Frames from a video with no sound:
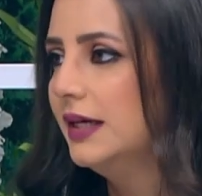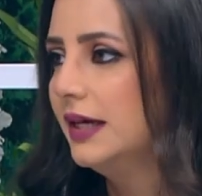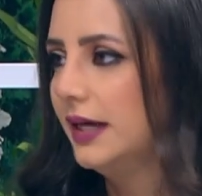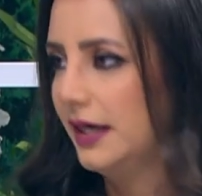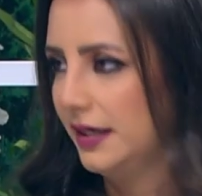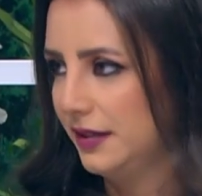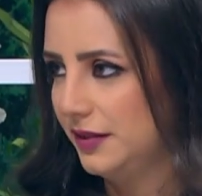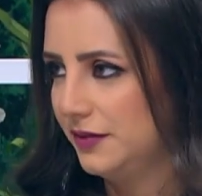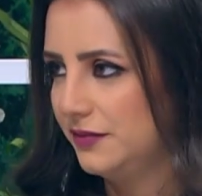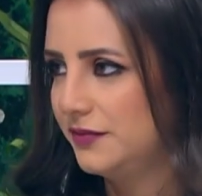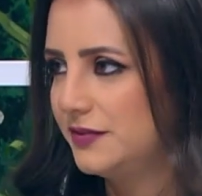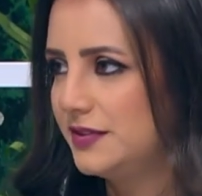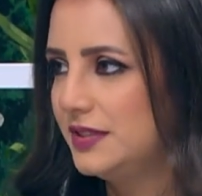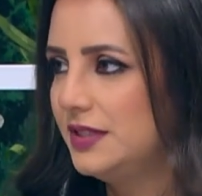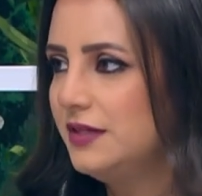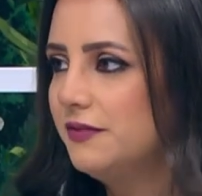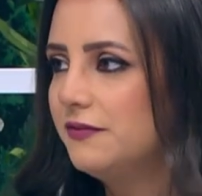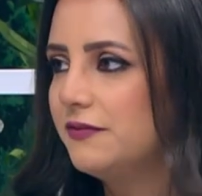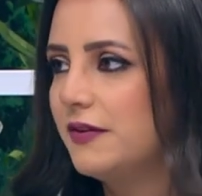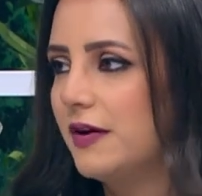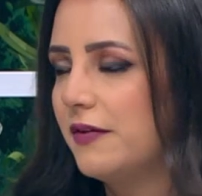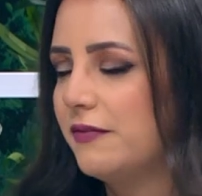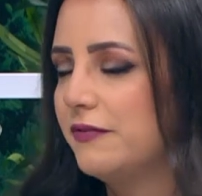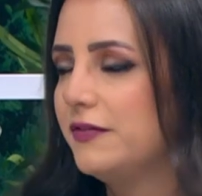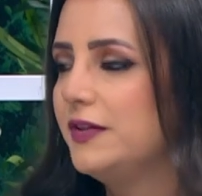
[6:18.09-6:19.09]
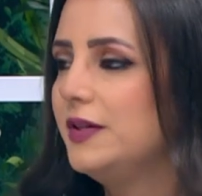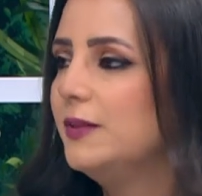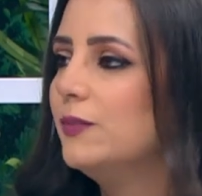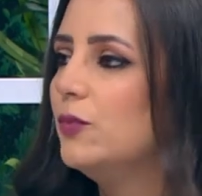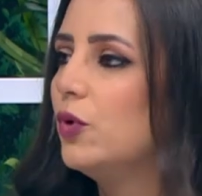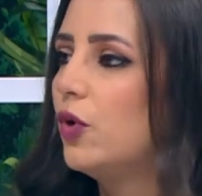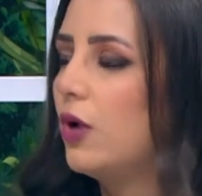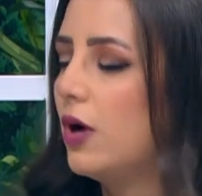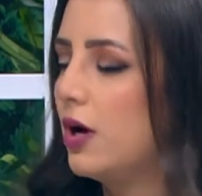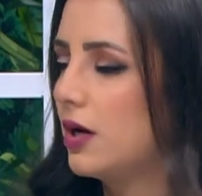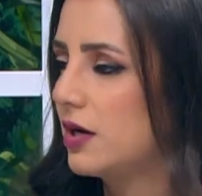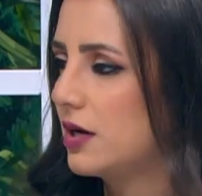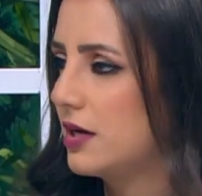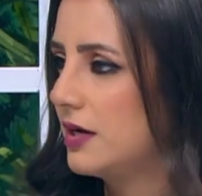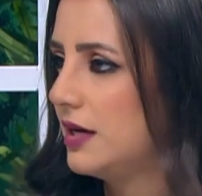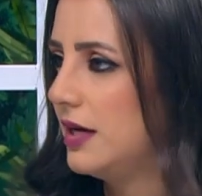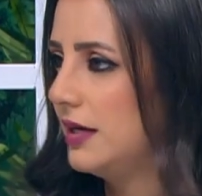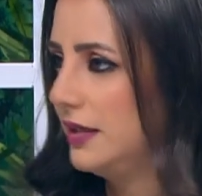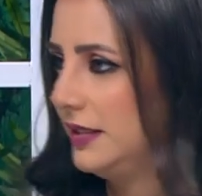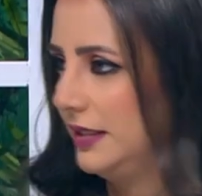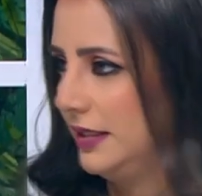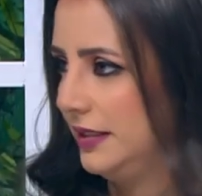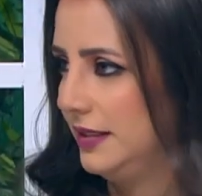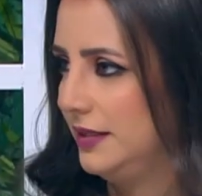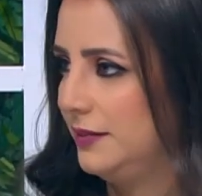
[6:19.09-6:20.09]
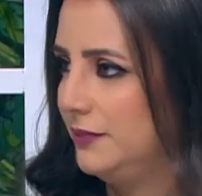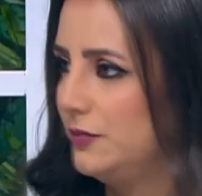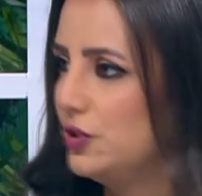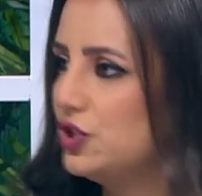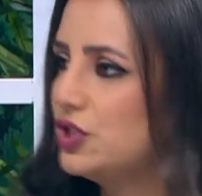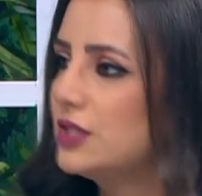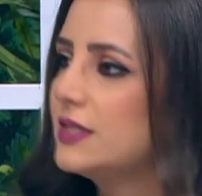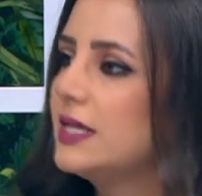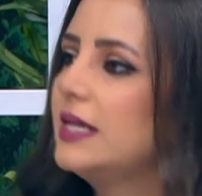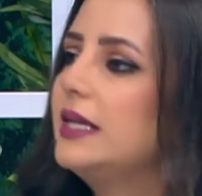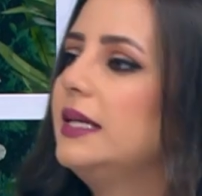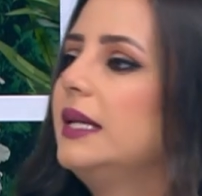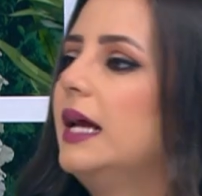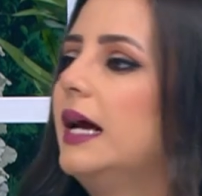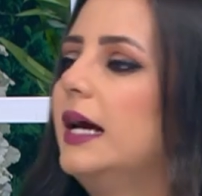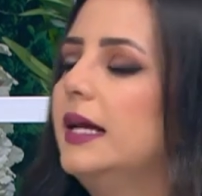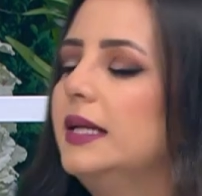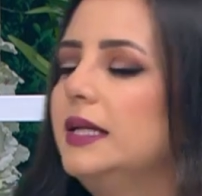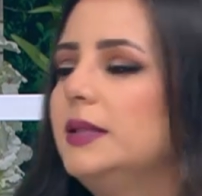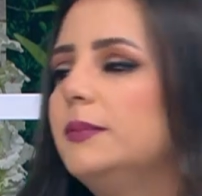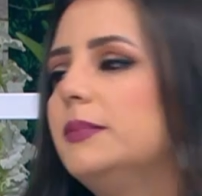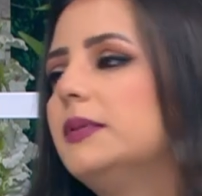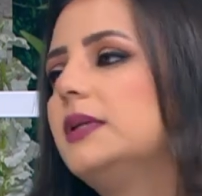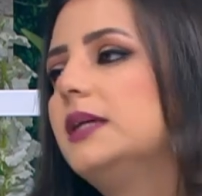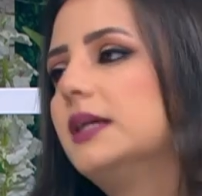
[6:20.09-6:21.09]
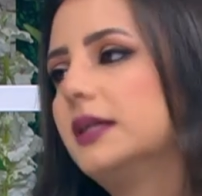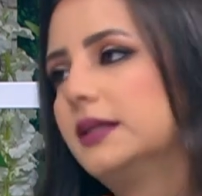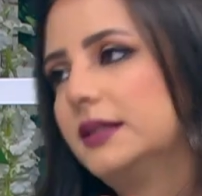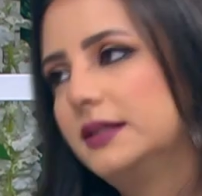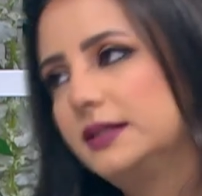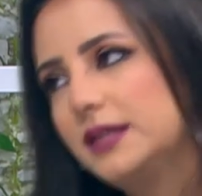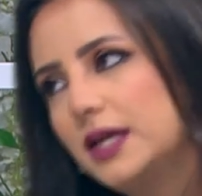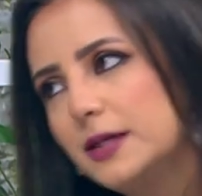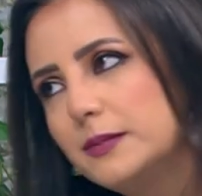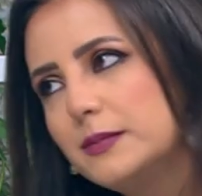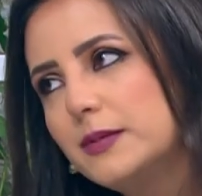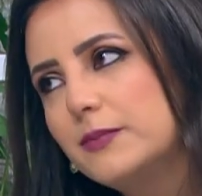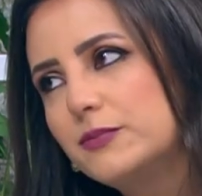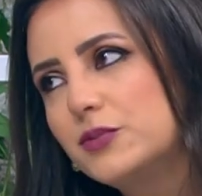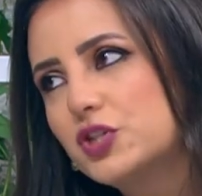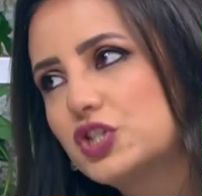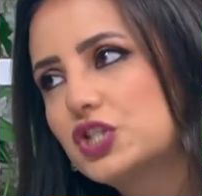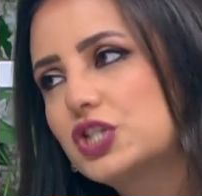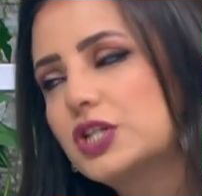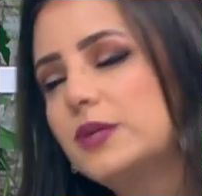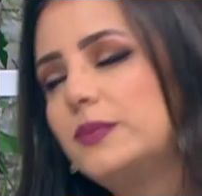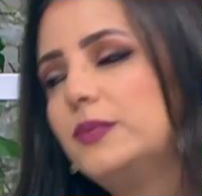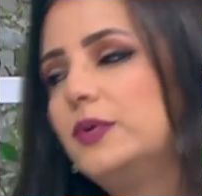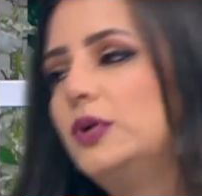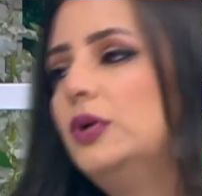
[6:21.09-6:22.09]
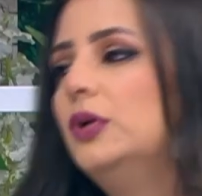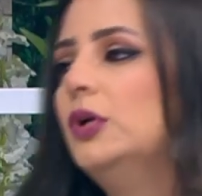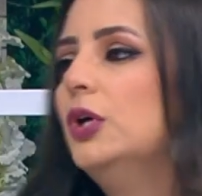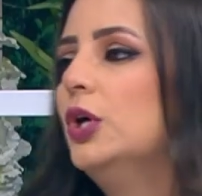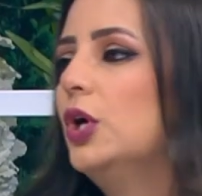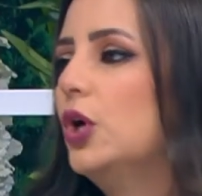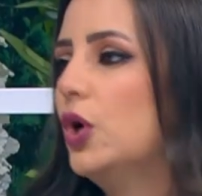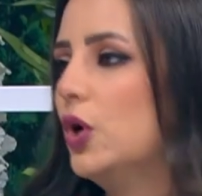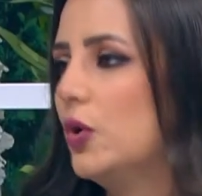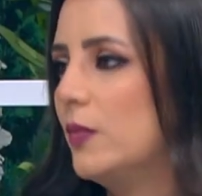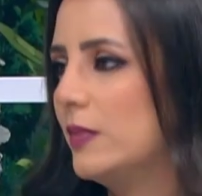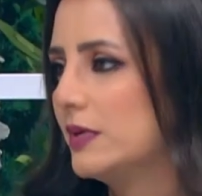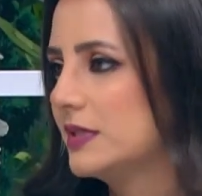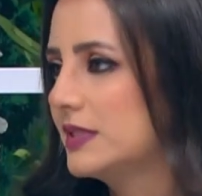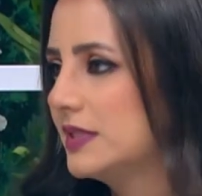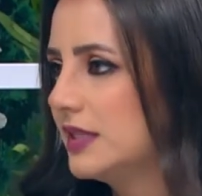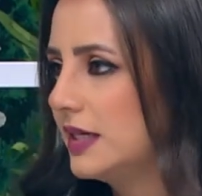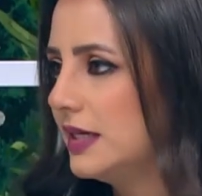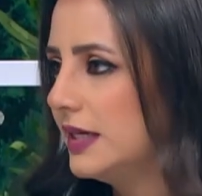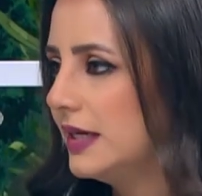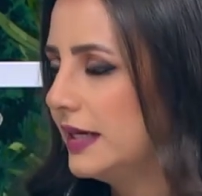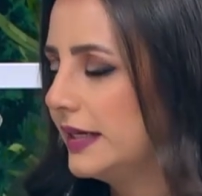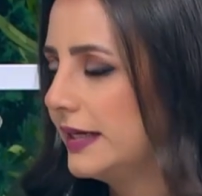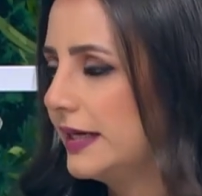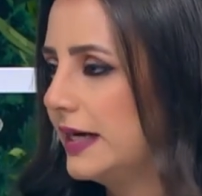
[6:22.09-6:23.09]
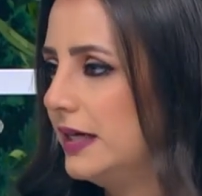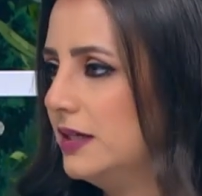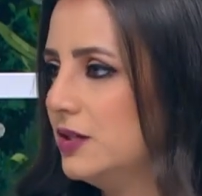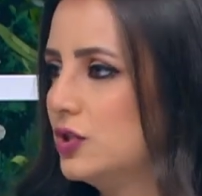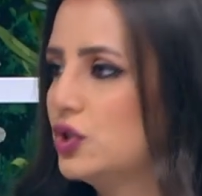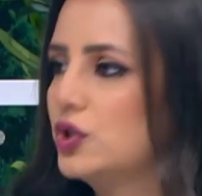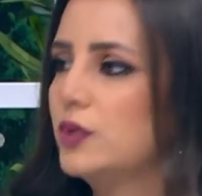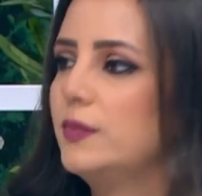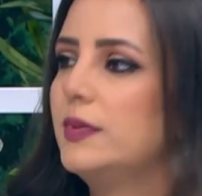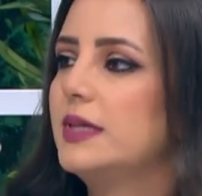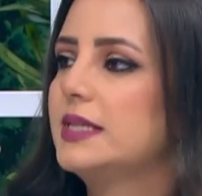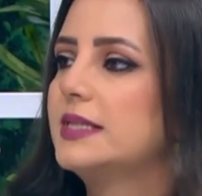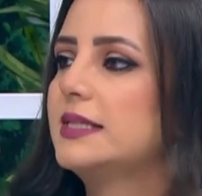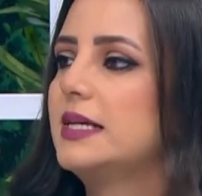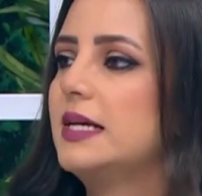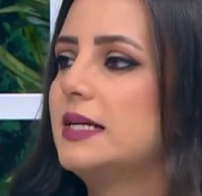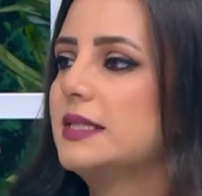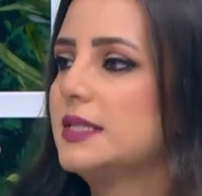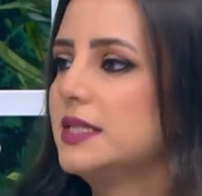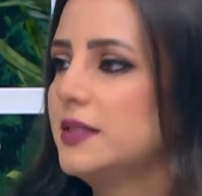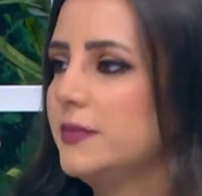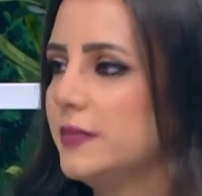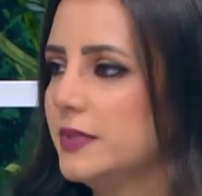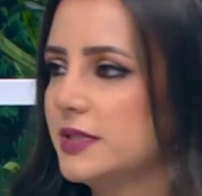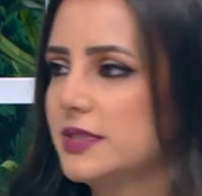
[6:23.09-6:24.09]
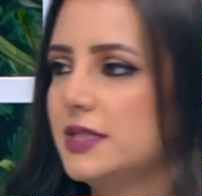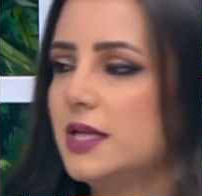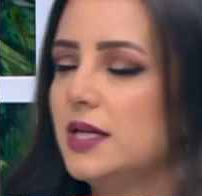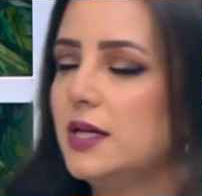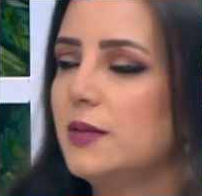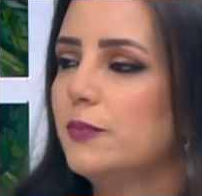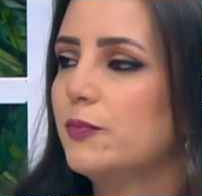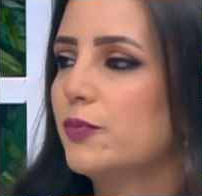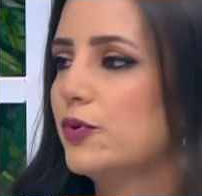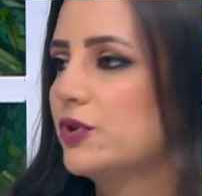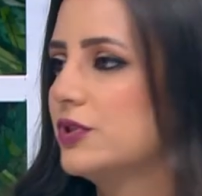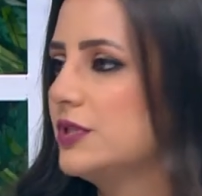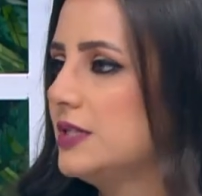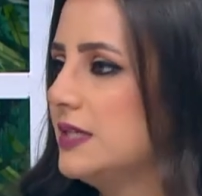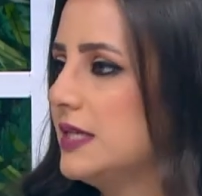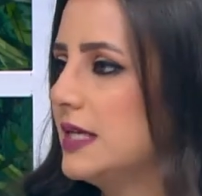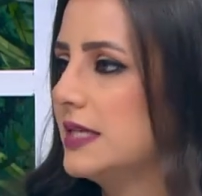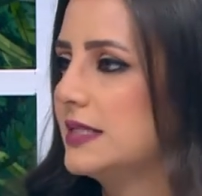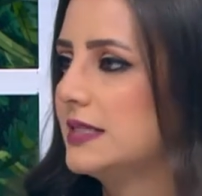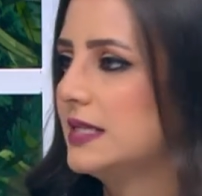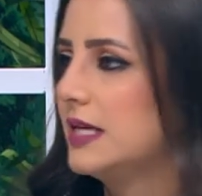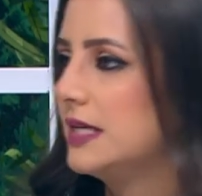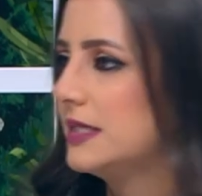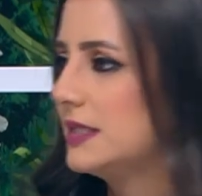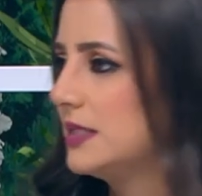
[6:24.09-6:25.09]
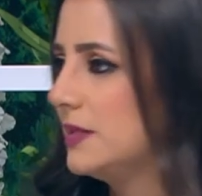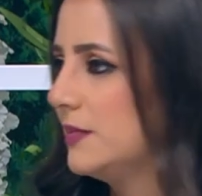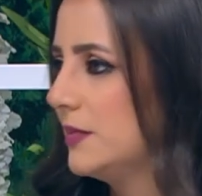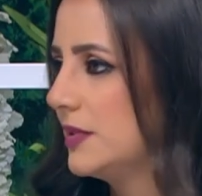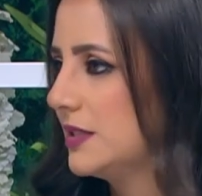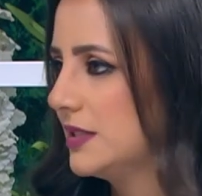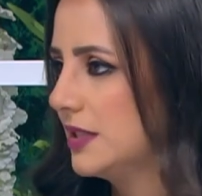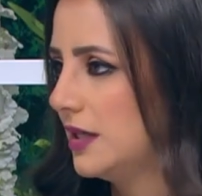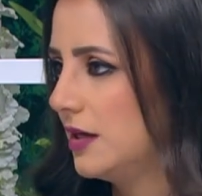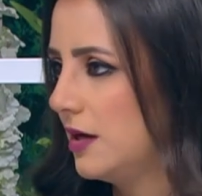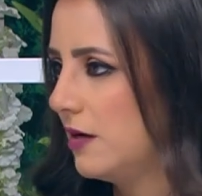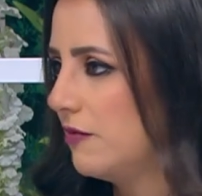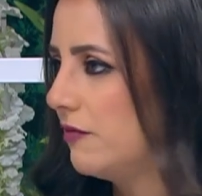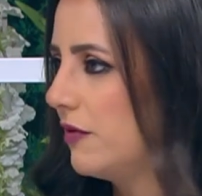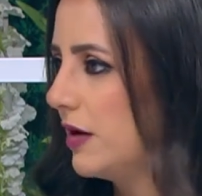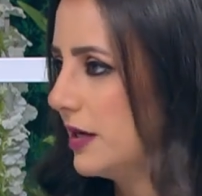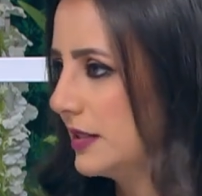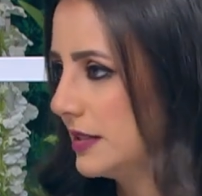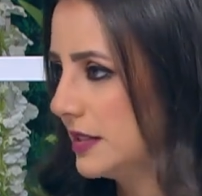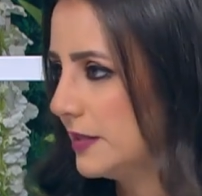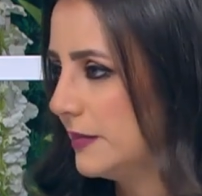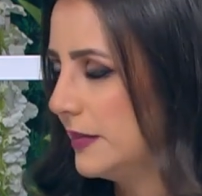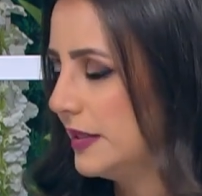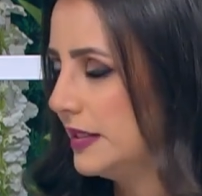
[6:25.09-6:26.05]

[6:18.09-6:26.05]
صح. عرفتي ففي مقارنه يعني مش زي آه الحليب آه اللي احنا آه. دائما بنشربه ومصدر للكالسيوم اساسي مصدر للبروتين اساسي يفضل هون اخذ